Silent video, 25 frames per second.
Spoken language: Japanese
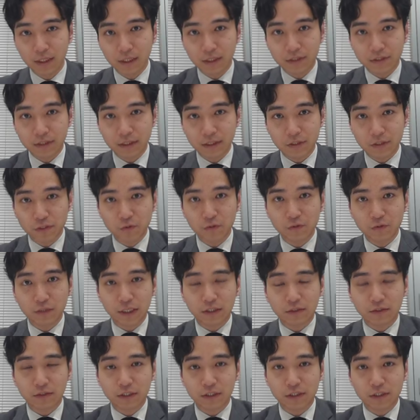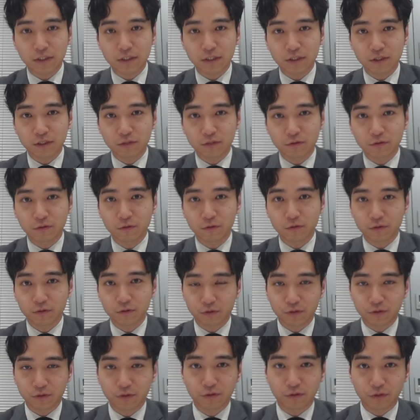で、その確定申告を
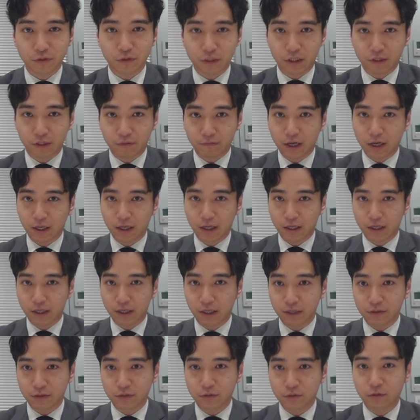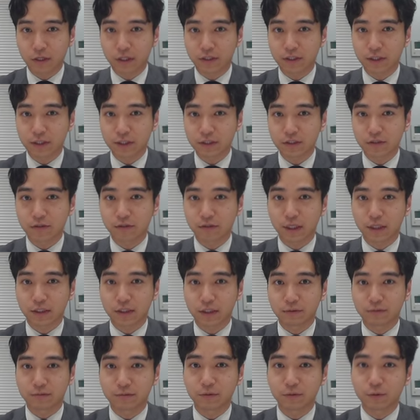するときには、えー、その新しく買っ
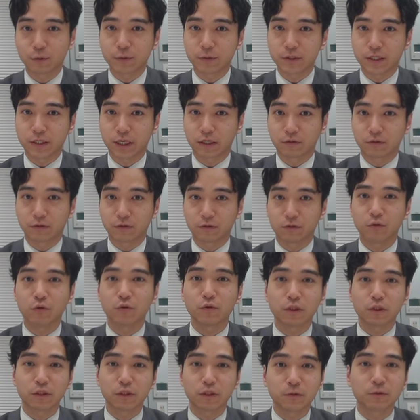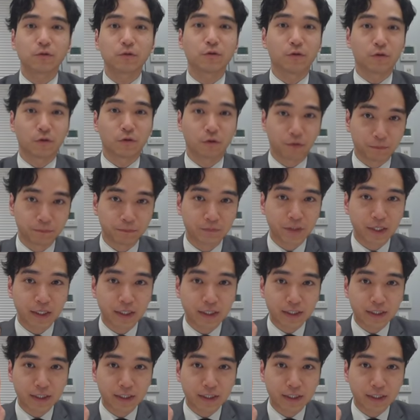た不動産の登記簿謄本、